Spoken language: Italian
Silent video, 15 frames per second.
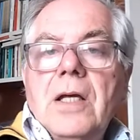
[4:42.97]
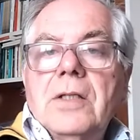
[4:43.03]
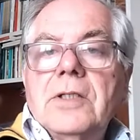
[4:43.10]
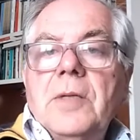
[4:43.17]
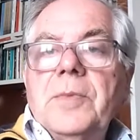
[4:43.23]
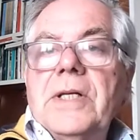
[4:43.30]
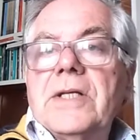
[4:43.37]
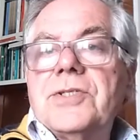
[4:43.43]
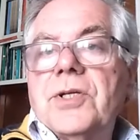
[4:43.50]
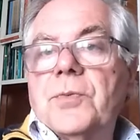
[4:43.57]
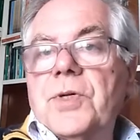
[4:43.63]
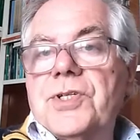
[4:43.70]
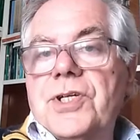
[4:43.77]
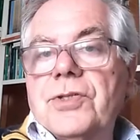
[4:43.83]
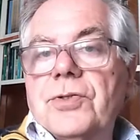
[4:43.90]
Nel
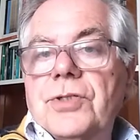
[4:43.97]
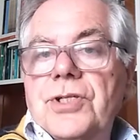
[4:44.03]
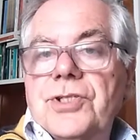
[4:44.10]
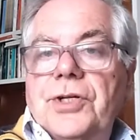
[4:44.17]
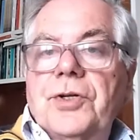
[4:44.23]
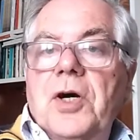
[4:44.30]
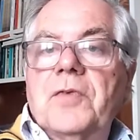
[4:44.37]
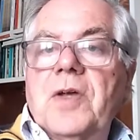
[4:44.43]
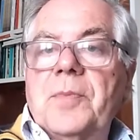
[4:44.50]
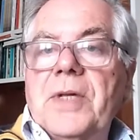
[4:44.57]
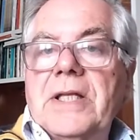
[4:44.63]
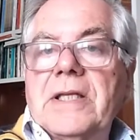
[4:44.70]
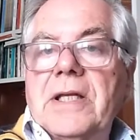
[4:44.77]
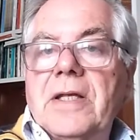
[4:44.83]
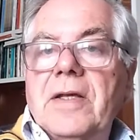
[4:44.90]
1519,
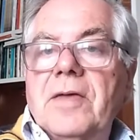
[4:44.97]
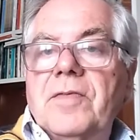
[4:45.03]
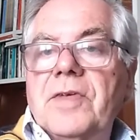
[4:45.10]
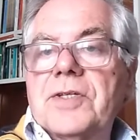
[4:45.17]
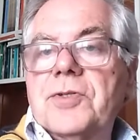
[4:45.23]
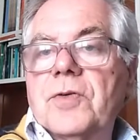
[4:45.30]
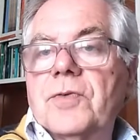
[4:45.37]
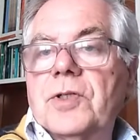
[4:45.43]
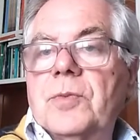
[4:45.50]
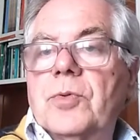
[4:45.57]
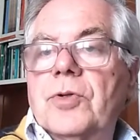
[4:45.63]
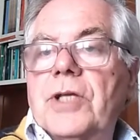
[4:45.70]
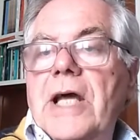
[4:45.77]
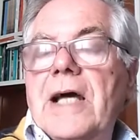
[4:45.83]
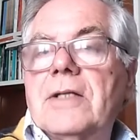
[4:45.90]
mentre vescovo di
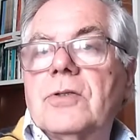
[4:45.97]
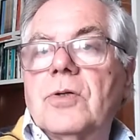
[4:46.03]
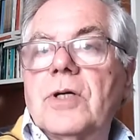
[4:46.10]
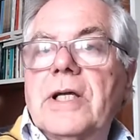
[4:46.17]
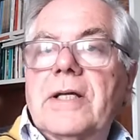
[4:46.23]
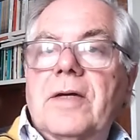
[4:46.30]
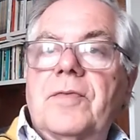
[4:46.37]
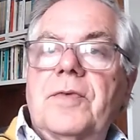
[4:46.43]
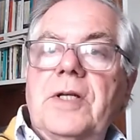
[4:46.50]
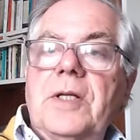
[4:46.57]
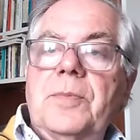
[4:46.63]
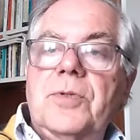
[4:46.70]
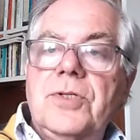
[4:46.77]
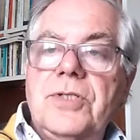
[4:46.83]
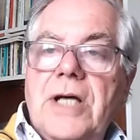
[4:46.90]
Brugnato era
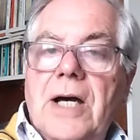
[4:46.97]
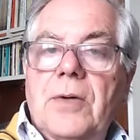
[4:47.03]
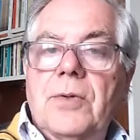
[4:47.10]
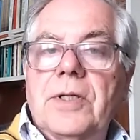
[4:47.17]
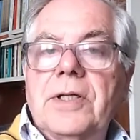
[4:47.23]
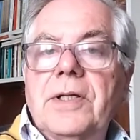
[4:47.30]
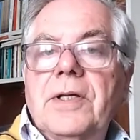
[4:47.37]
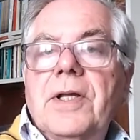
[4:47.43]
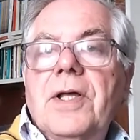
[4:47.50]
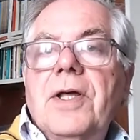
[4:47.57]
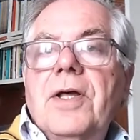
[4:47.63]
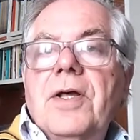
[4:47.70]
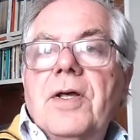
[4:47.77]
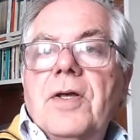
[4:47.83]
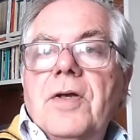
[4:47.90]
Filippo Sauli,
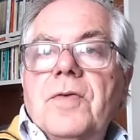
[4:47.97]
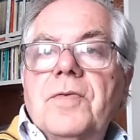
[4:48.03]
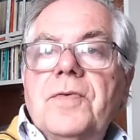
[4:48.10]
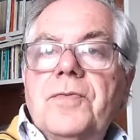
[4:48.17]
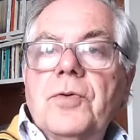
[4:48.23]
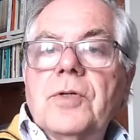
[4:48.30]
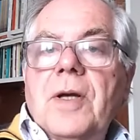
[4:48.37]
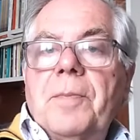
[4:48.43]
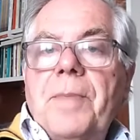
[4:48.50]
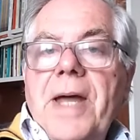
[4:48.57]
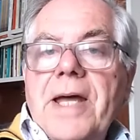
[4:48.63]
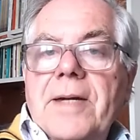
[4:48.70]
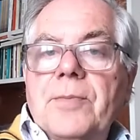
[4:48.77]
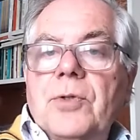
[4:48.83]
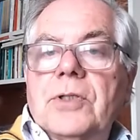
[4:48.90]
vi fu una
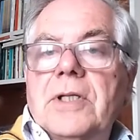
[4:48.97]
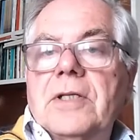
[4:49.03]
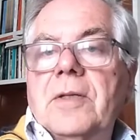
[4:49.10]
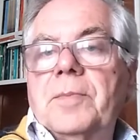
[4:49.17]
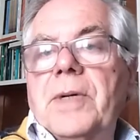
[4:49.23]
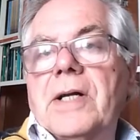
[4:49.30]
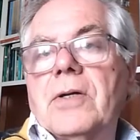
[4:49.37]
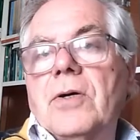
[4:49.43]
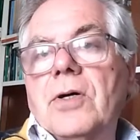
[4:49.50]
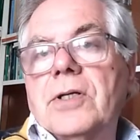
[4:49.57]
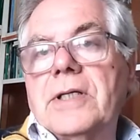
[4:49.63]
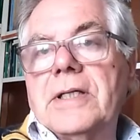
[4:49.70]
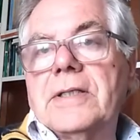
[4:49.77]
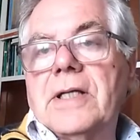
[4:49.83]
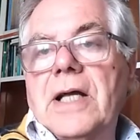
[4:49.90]
permuta di
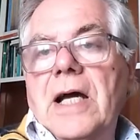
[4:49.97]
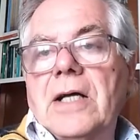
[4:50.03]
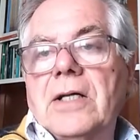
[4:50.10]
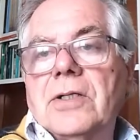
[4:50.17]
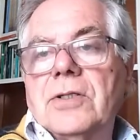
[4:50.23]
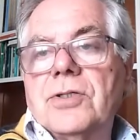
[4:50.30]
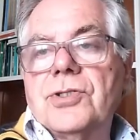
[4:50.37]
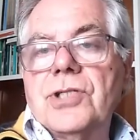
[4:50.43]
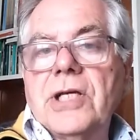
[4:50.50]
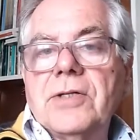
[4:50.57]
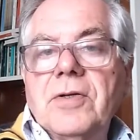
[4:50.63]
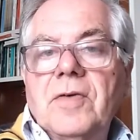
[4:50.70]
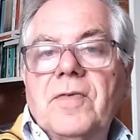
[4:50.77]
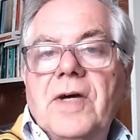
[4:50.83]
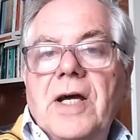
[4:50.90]
parrocchie tra
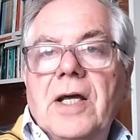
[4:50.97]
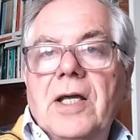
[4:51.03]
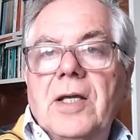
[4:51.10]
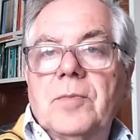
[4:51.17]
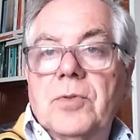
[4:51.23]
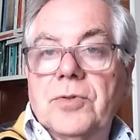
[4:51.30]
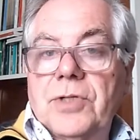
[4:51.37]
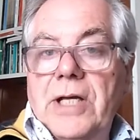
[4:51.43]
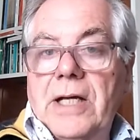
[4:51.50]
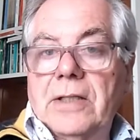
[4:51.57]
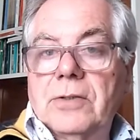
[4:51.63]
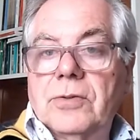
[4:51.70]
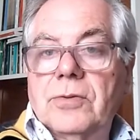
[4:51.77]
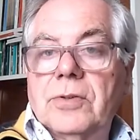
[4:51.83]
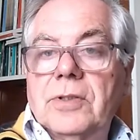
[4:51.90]
Genova e
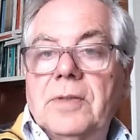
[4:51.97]
Brugnato.